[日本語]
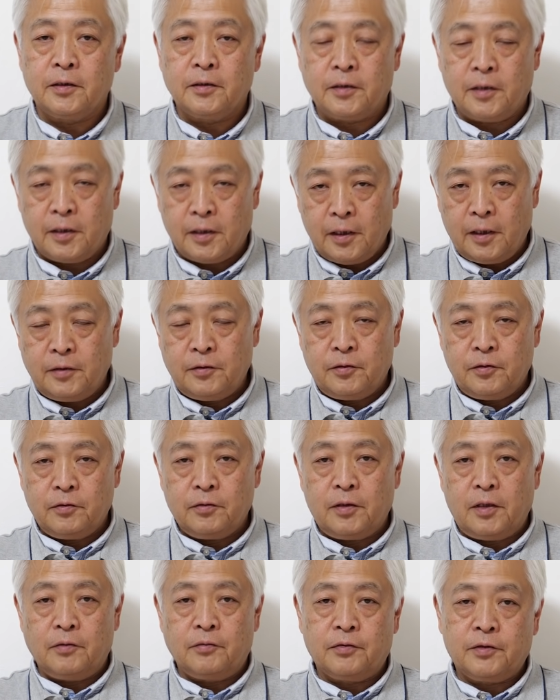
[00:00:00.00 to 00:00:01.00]
世界
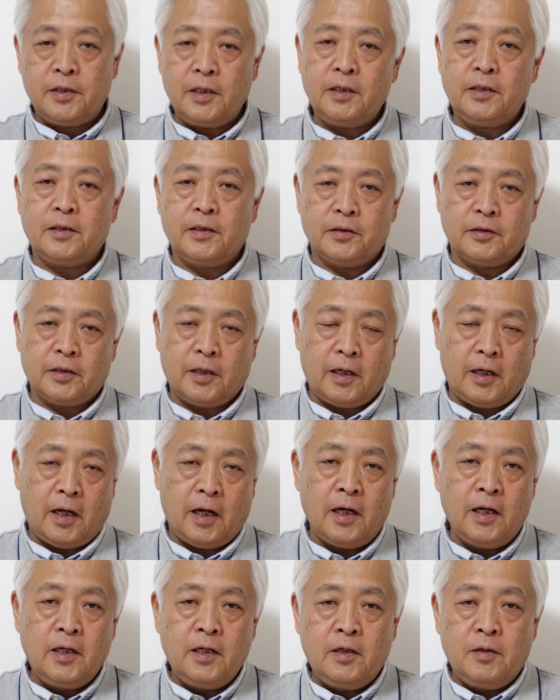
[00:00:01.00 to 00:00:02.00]
中で不景気です
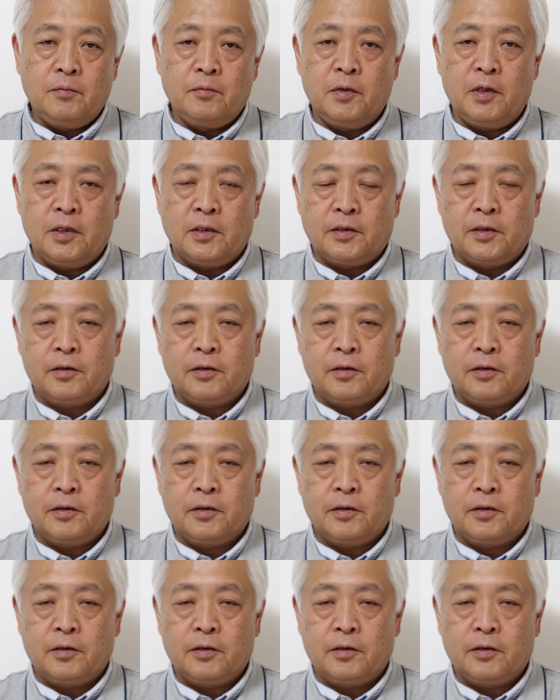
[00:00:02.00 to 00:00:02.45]
から、